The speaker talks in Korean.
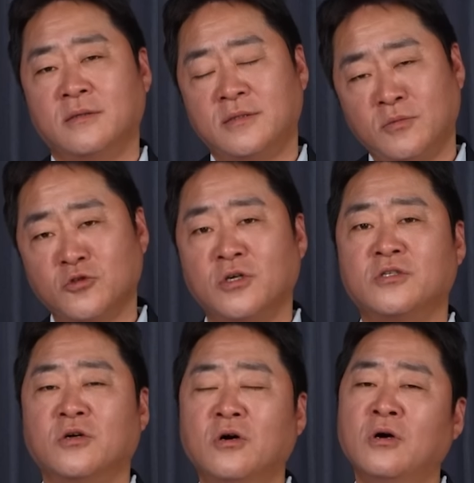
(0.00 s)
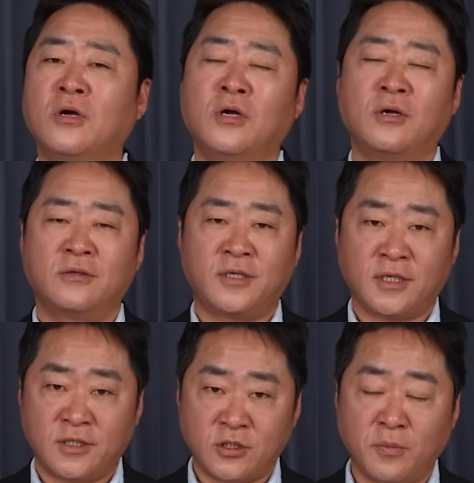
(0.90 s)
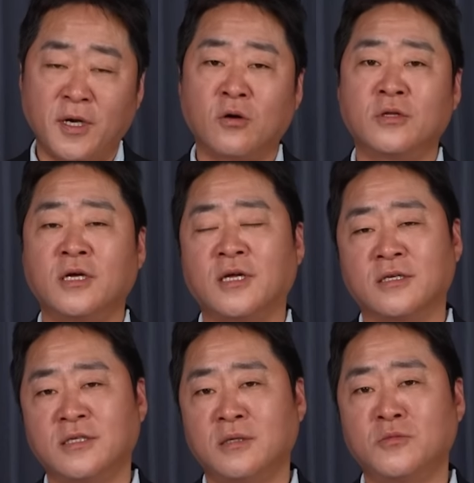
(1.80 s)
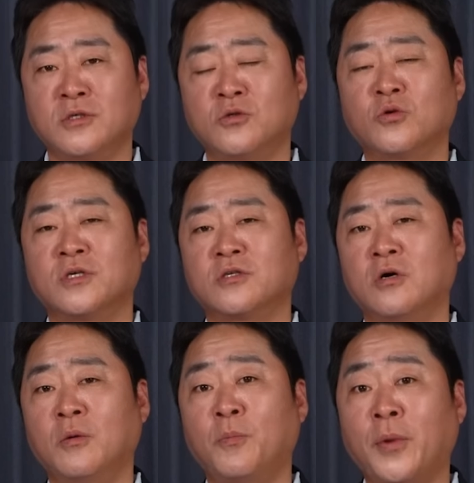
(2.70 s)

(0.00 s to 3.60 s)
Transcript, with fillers: 세무서에서 제가 직접 하거나 다른 사람들을 통해서